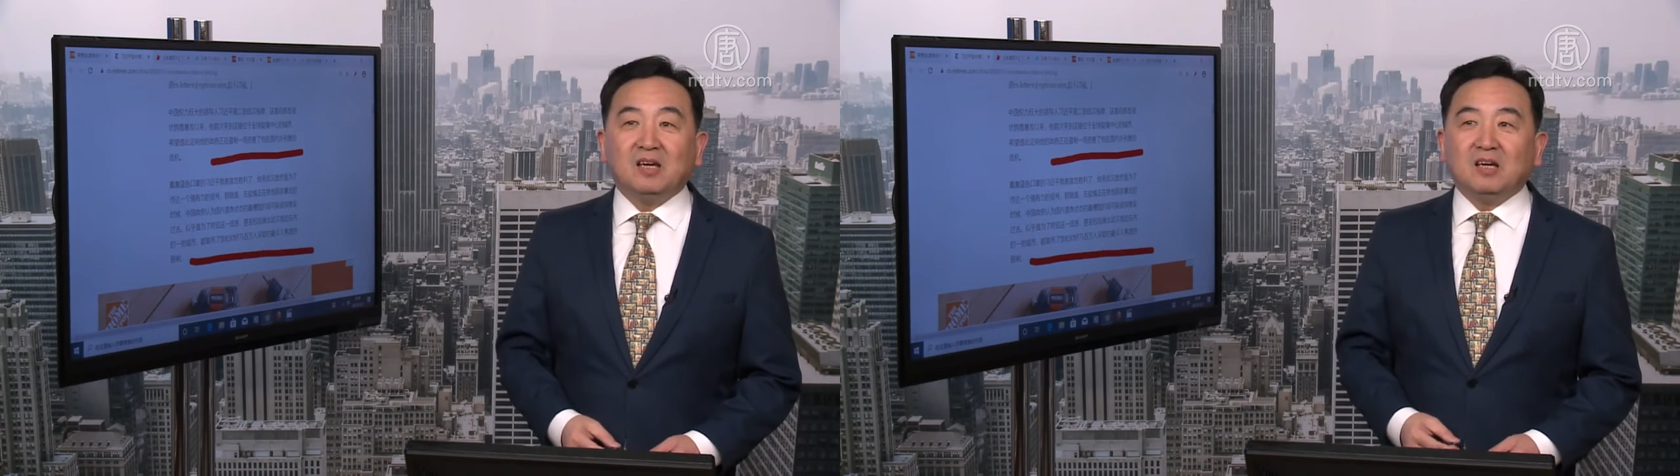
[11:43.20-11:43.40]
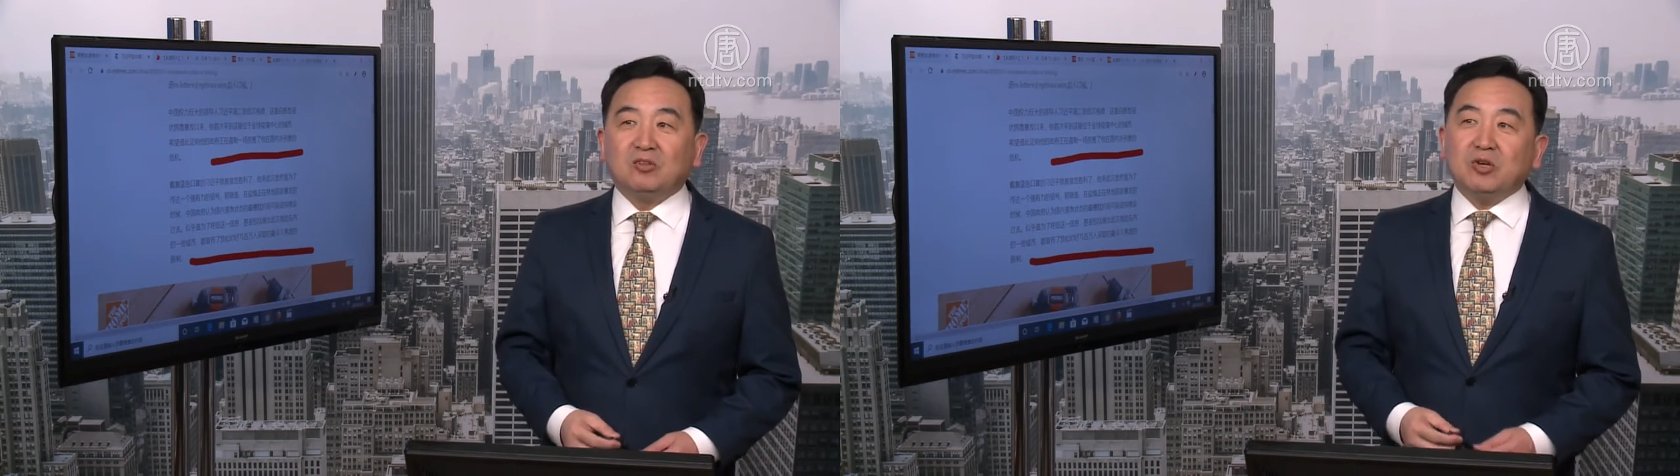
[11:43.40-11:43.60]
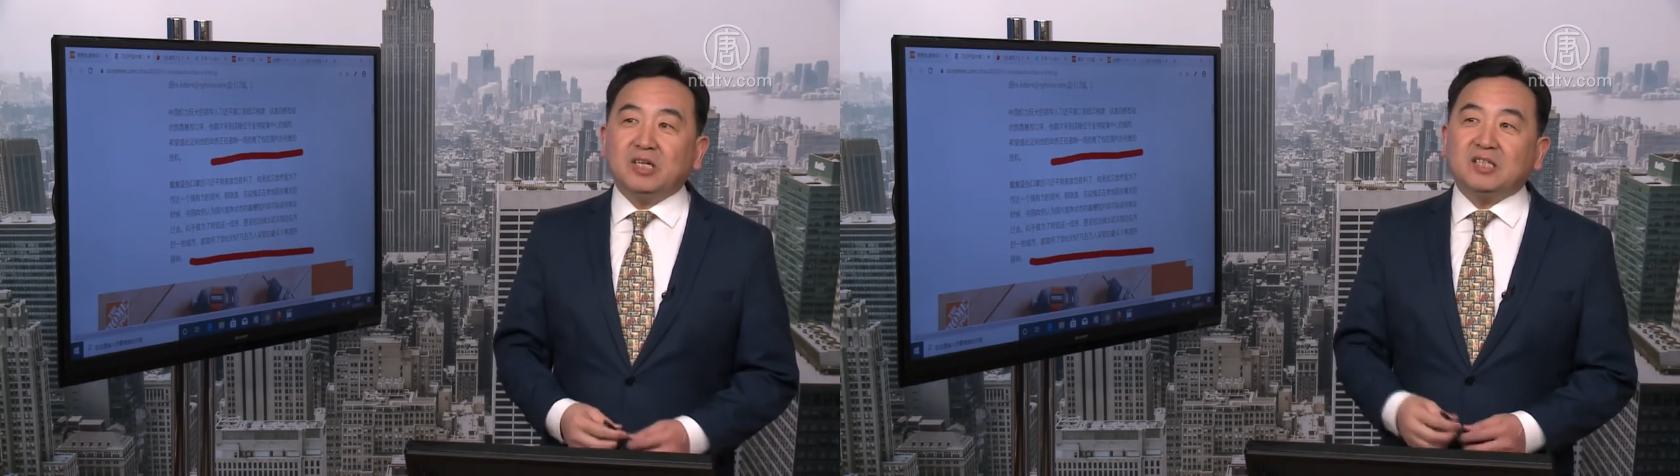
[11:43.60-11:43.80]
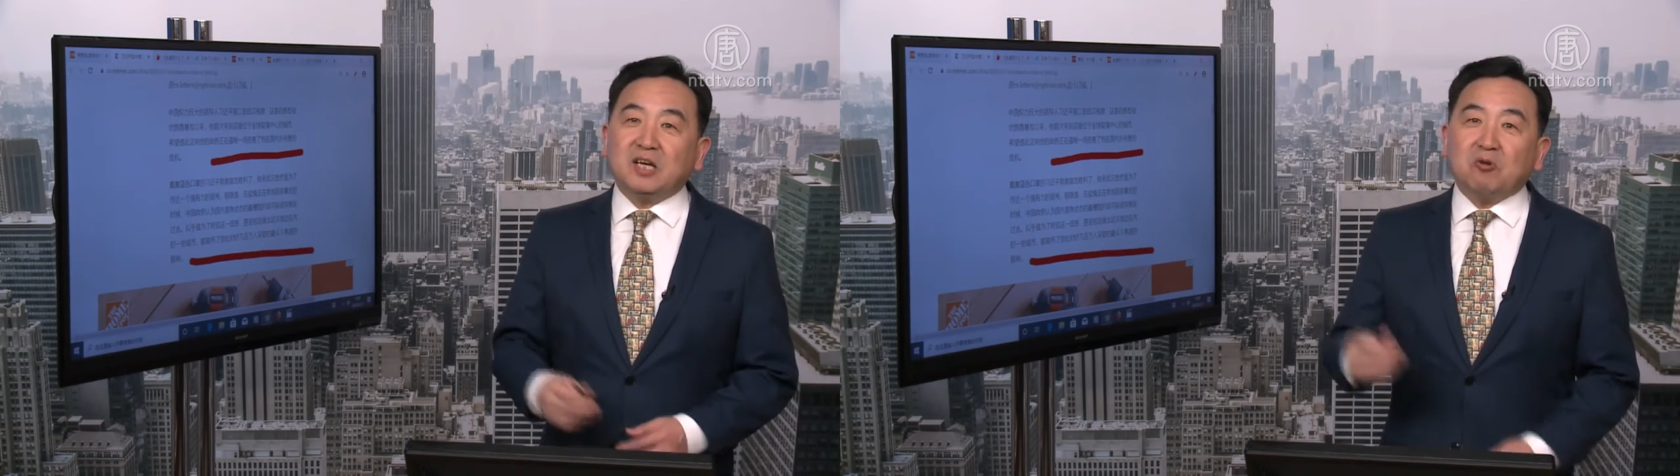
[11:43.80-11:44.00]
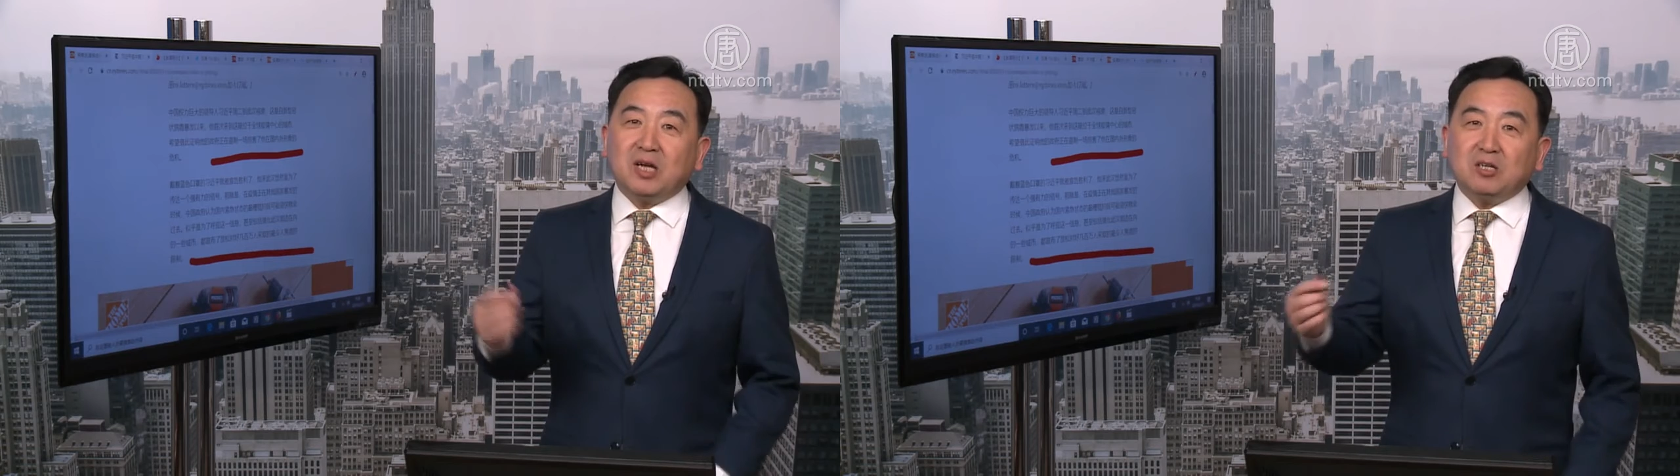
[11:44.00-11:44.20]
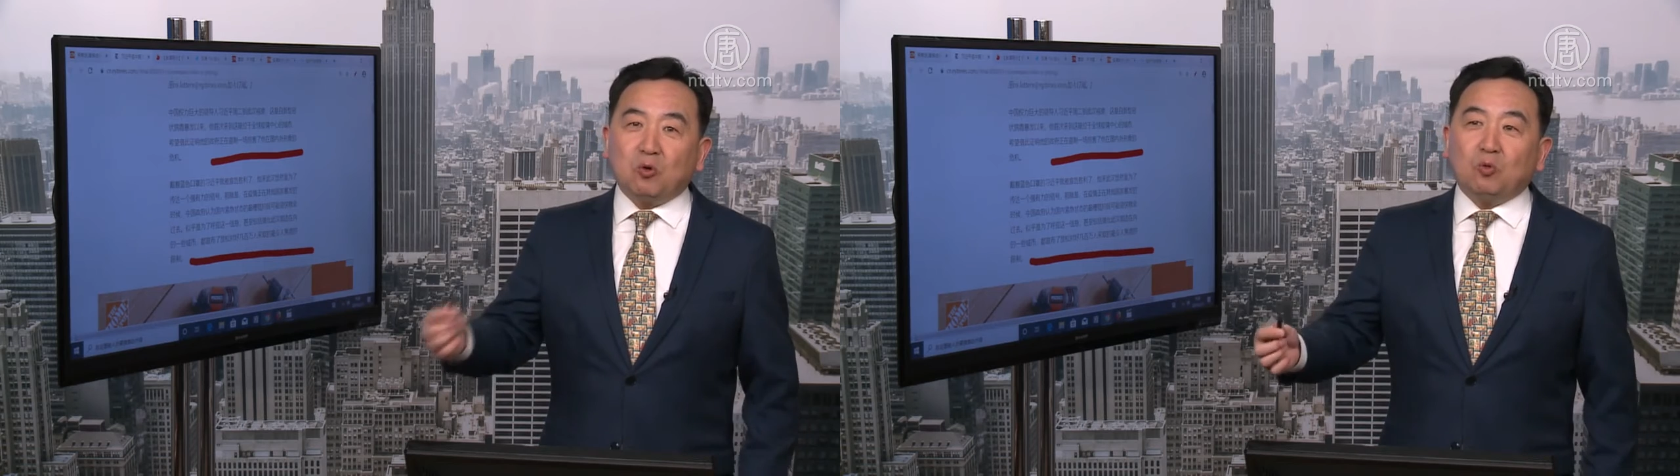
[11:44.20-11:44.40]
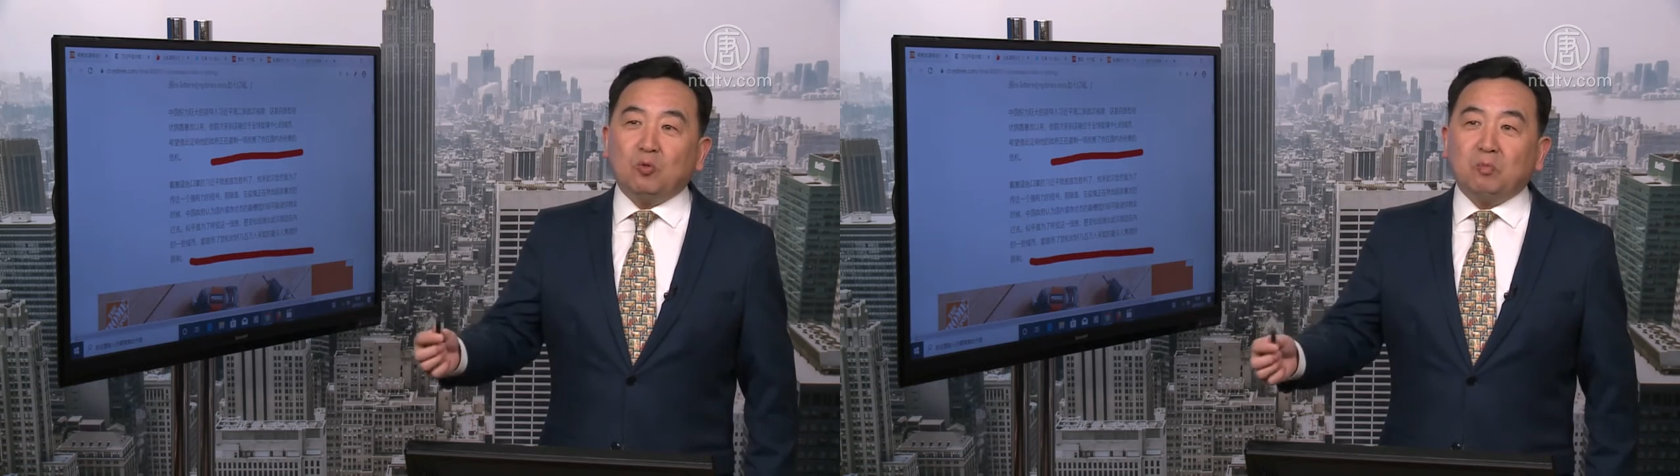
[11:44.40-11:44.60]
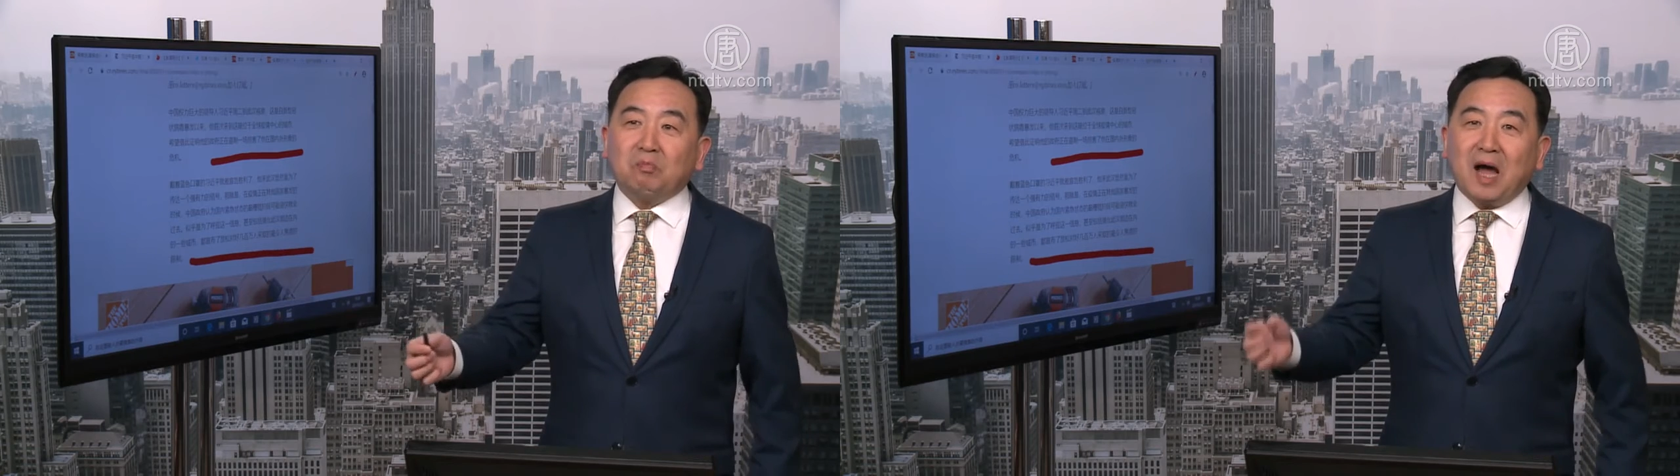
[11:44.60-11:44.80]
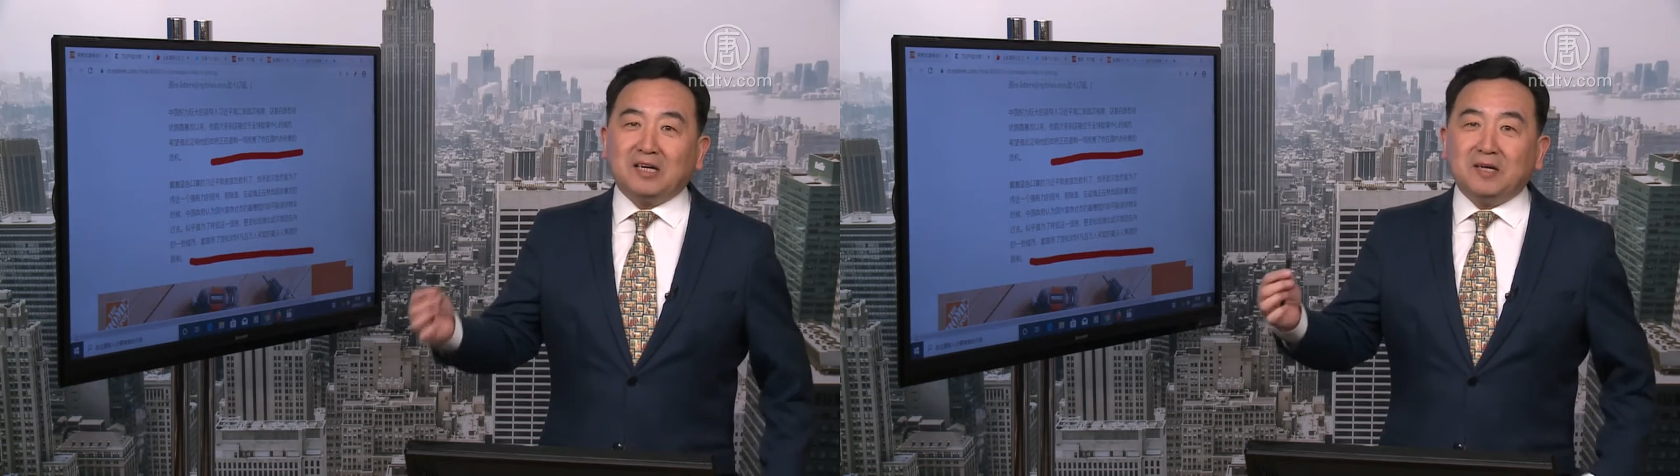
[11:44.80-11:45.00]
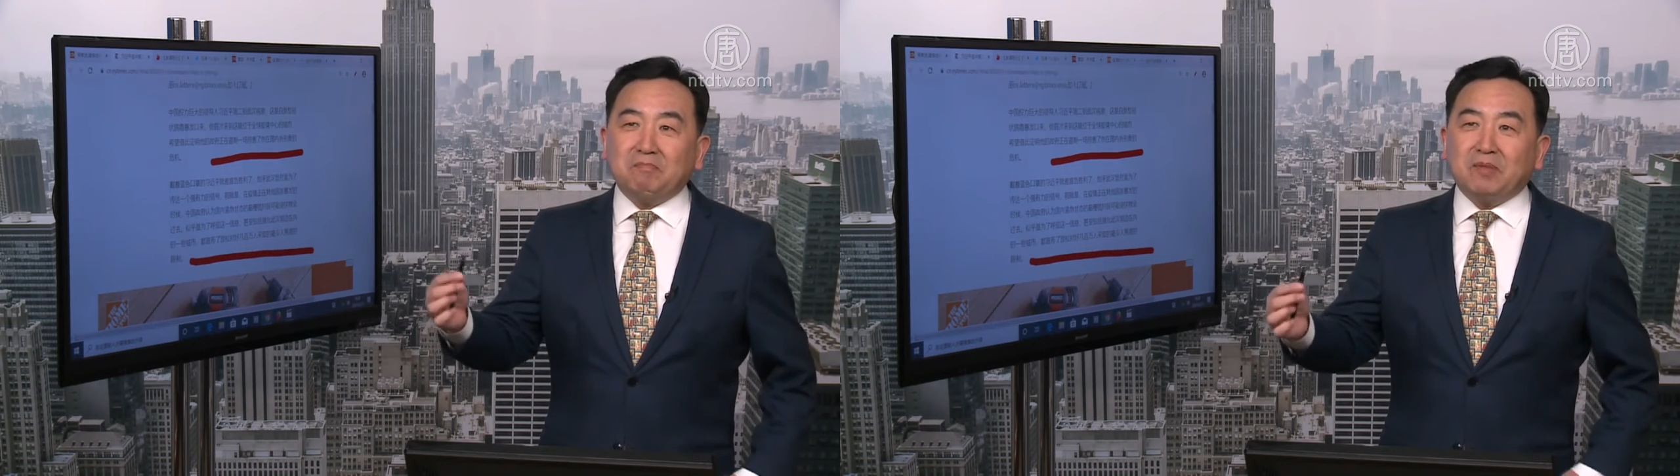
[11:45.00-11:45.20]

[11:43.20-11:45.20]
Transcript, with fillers: 所以这块肉把人